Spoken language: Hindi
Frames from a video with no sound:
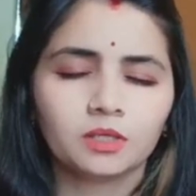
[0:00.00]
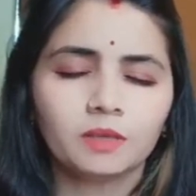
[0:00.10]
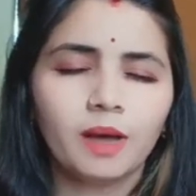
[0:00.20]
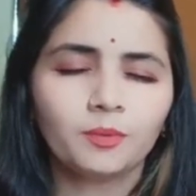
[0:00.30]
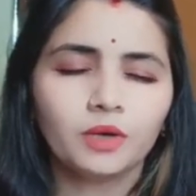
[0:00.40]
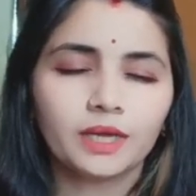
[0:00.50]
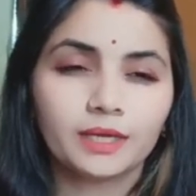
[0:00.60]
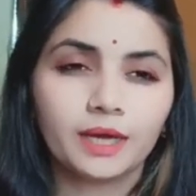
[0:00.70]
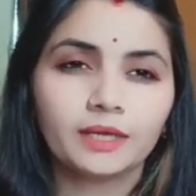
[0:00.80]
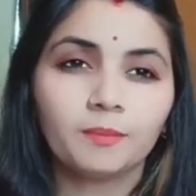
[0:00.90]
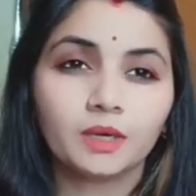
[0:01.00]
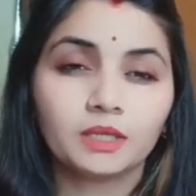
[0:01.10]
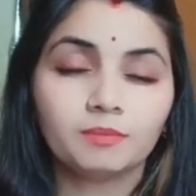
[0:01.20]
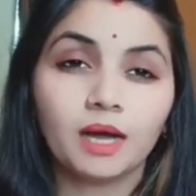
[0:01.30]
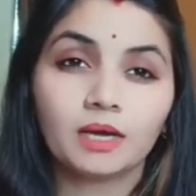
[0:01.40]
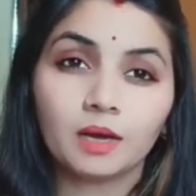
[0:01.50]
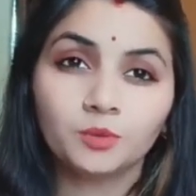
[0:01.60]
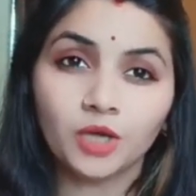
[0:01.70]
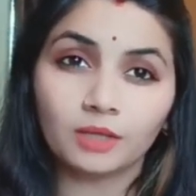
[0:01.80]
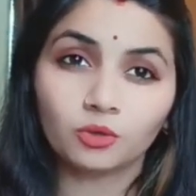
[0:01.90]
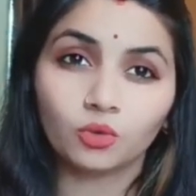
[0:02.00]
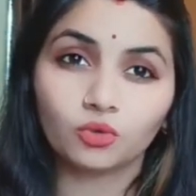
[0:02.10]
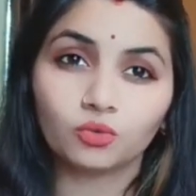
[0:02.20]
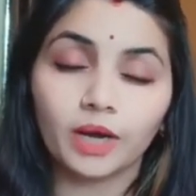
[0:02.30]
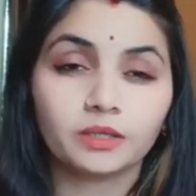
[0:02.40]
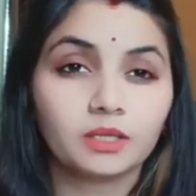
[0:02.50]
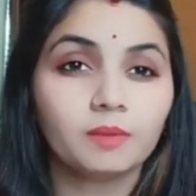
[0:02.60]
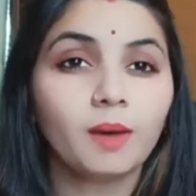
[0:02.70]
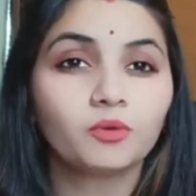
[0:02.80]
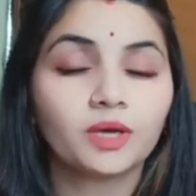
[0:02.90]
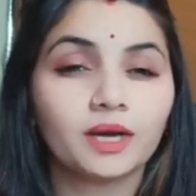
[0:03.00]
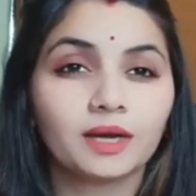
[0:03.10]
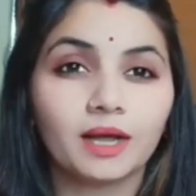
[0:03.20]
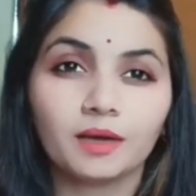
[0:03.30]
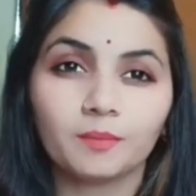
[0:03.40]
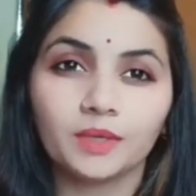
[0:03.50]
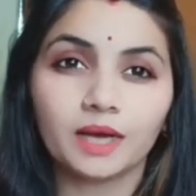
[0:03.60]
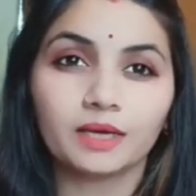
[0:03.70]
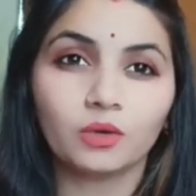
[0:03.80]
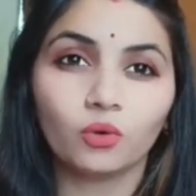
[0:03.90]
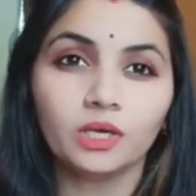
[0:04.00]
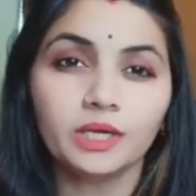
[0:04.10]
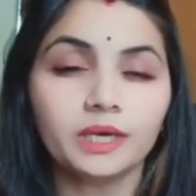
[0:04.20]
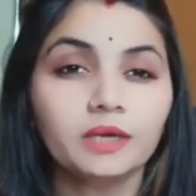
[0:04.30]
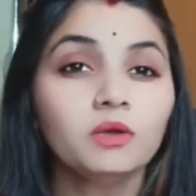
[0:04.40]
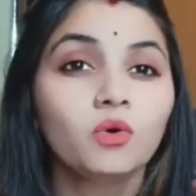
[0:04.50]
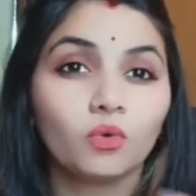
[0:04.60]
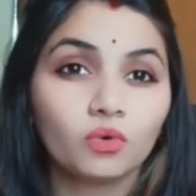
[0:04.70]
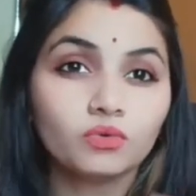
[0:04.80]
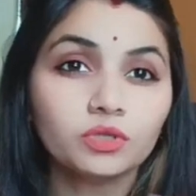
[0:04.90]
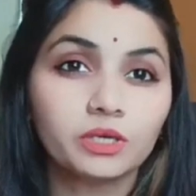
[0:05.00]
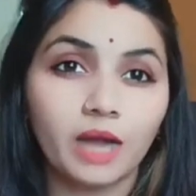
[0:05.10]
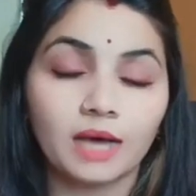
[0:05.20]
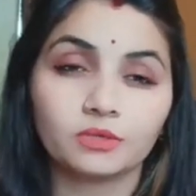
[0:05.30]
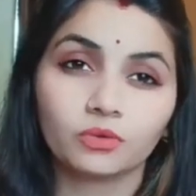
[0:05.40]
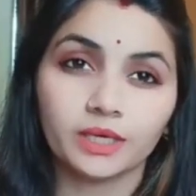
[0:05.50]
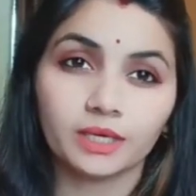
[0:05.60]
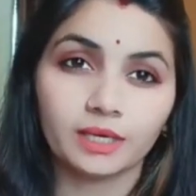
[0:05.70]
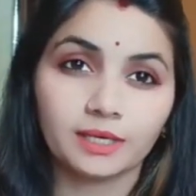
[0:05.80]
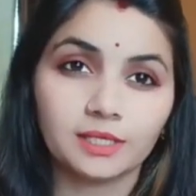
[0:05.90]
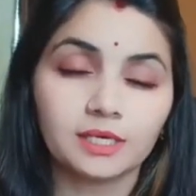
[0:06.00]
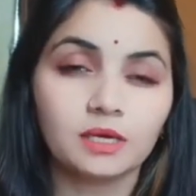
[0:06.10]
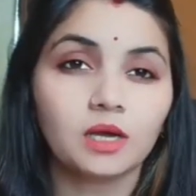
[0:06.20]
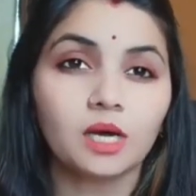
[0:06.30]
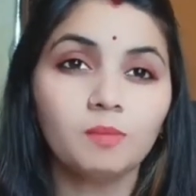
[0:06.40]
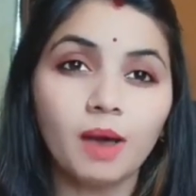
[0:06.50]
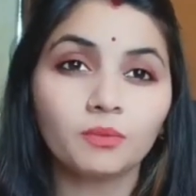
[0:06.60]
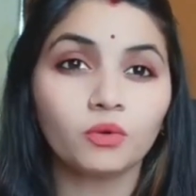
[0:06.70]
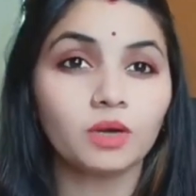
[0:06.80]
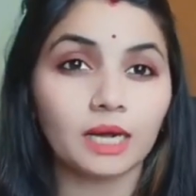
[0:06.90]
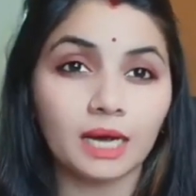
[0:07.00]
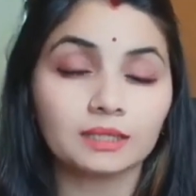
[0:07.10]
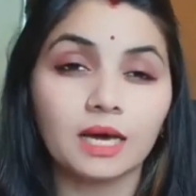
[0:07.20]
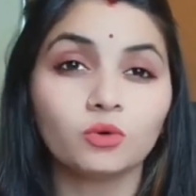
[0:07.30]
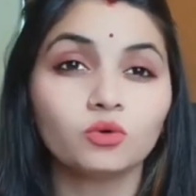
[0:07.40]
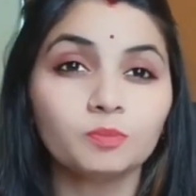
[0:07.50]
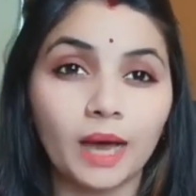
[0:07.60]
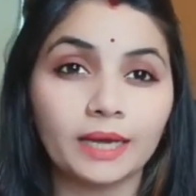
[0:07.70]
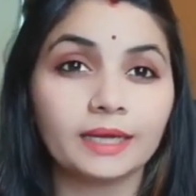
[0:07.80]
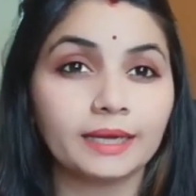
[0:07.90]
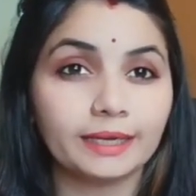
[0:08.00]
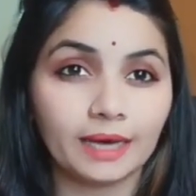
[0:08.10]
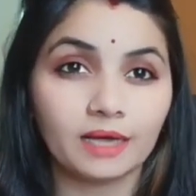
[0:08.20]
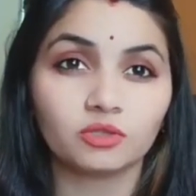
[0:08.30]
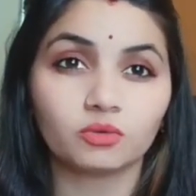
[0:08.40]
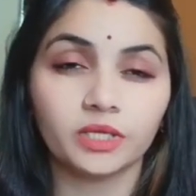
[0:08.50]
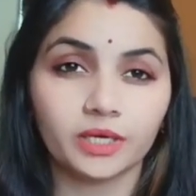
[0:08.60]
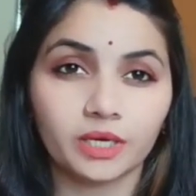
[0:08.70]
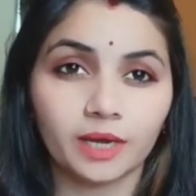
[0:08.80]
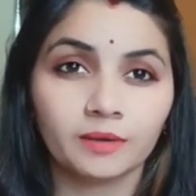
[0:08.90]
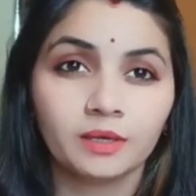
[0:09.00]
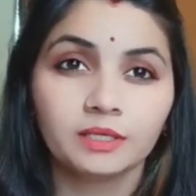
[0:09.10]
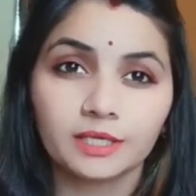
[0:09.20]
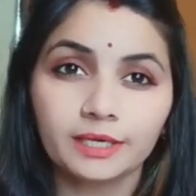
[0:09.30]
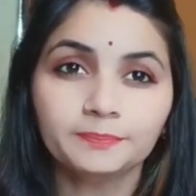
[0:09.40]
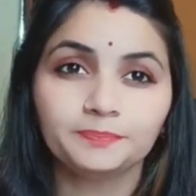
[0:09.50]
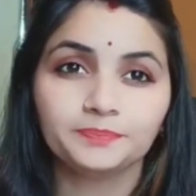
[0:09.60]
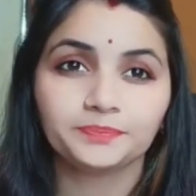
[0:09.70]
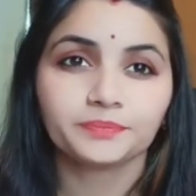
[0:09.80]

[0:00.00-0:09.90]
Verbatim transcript: जब आपको लग गया कि आपका दिमाग अब शांत हो चुका है तब आपको क्या करना है अपनी आंखें खोलनी है और उस ग्लास को देखना है ठीक है अब आपको लगातार उस पानी के ग्लास को देखना है ठीक है